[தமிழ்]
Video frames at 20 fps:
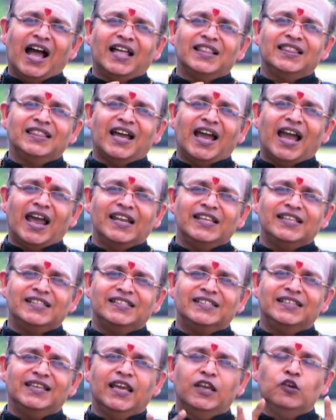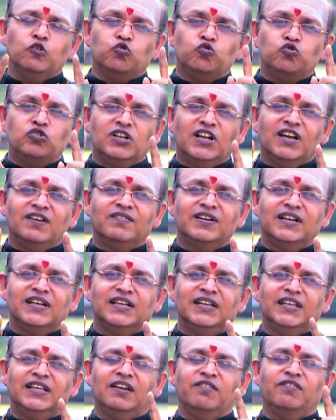அந்த அரிசியை உண்ண
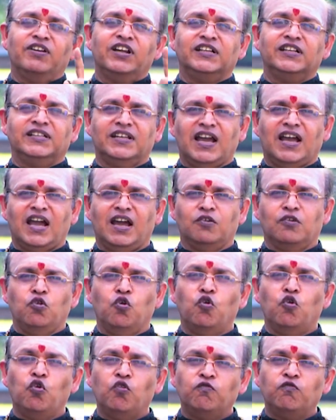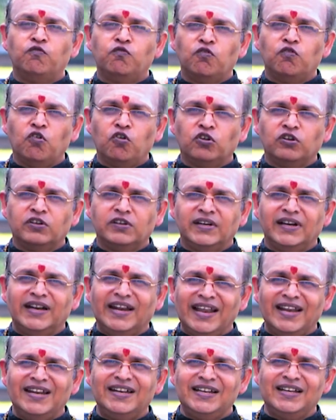வேண்டியவர் யார் ஒவ்வொரு
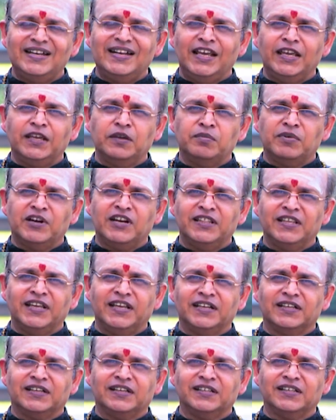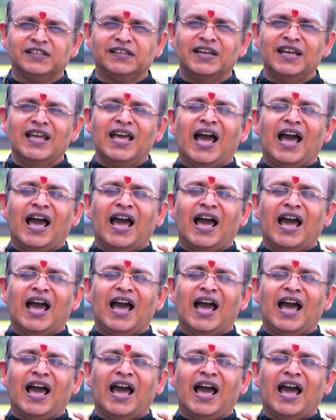நெல்லிலையும் எழுதியிருக்குது